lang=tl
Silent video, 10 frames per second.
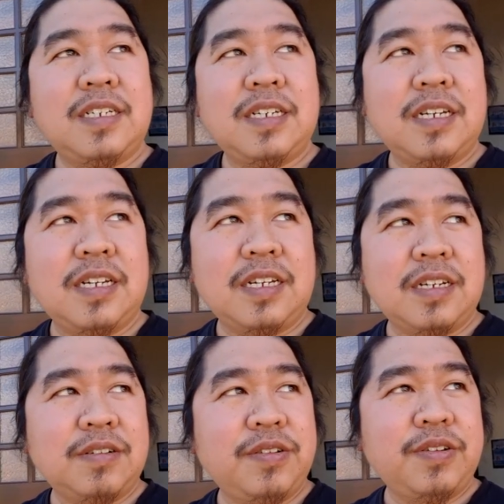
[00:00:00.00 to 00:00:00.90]
uh,
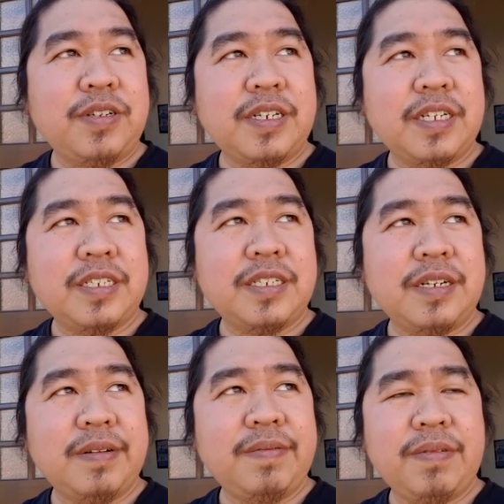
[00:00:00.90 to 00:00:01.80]
ako yung
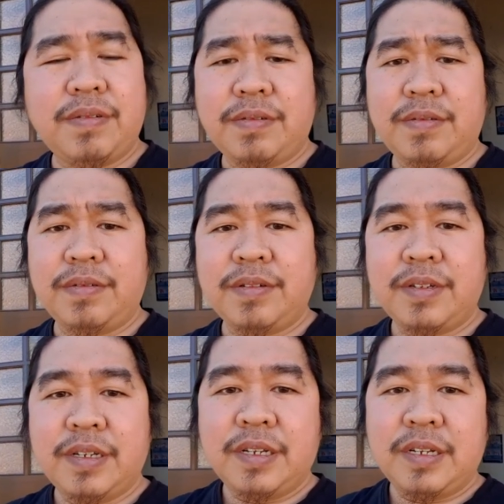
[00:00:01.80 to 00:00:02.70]
nagsaserve
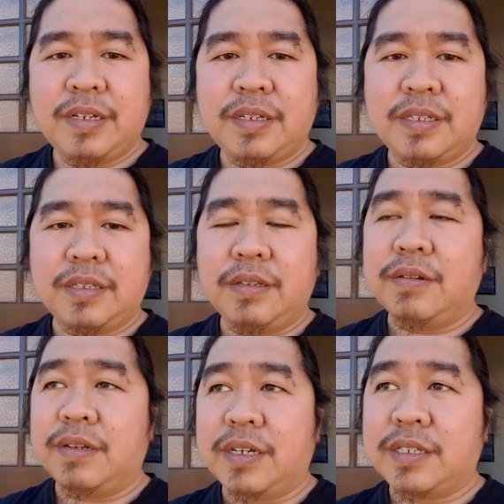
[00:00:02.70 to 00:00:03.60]

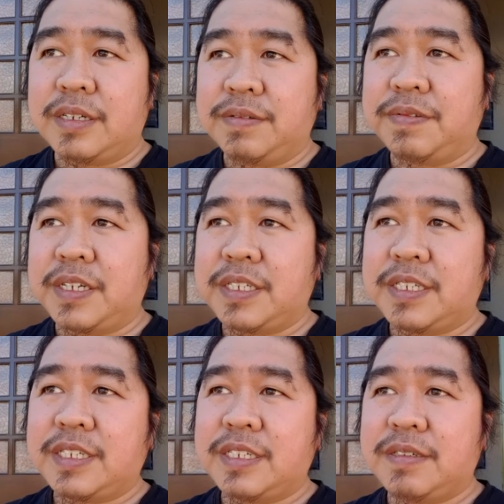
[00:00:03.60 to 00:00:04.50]
do ng
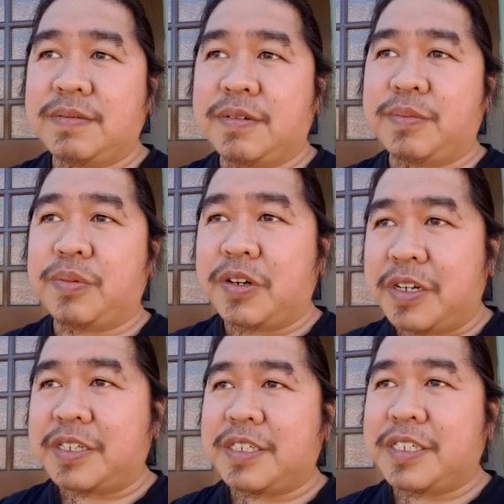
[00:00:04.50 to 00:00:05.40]
service for
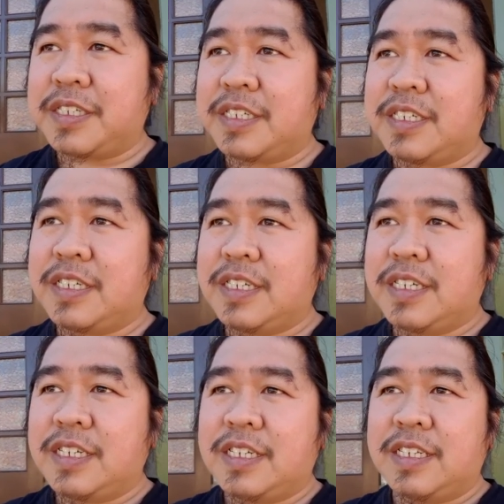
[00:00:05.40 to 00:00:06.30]
prayers
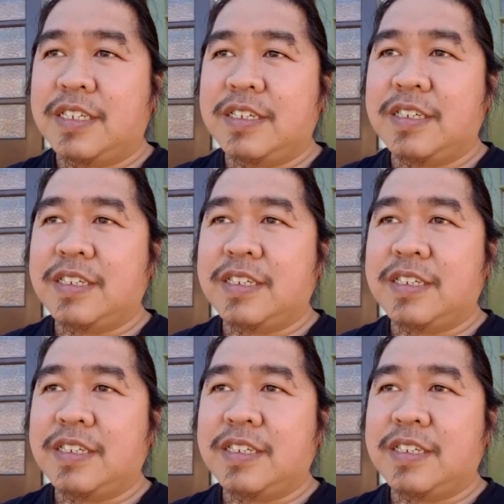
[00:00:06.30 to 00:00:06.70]
na